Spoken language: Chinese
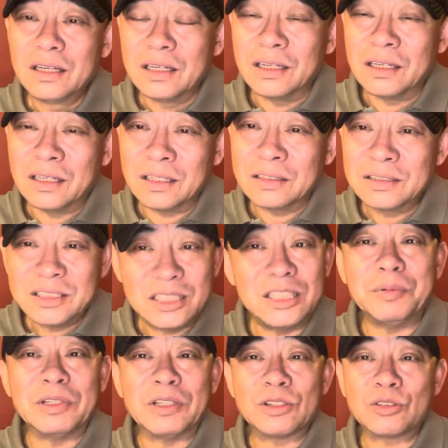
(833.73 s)
啊，基
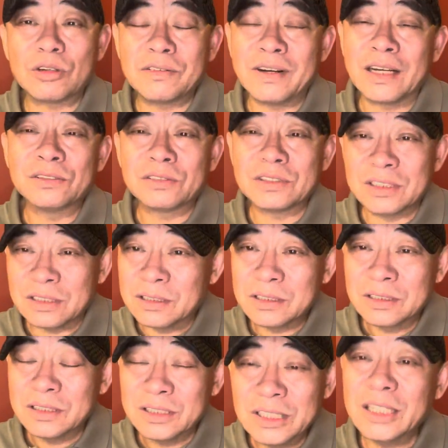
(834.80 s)
本的说法就是
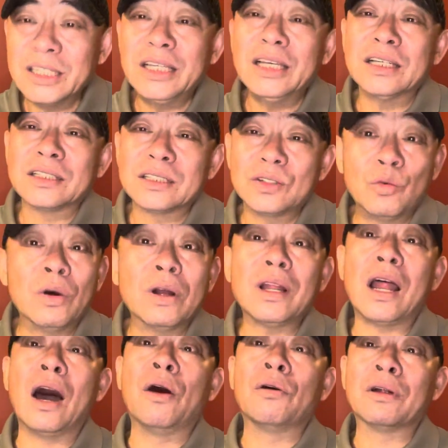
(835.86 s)
一个意思：我
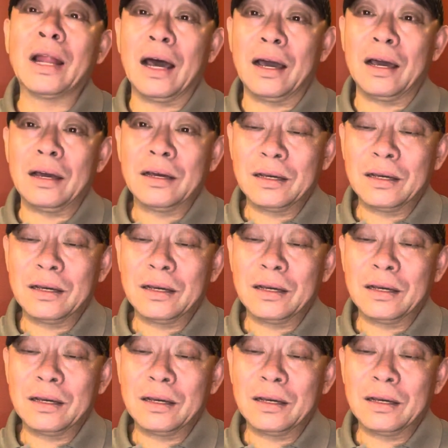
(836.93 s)
老了，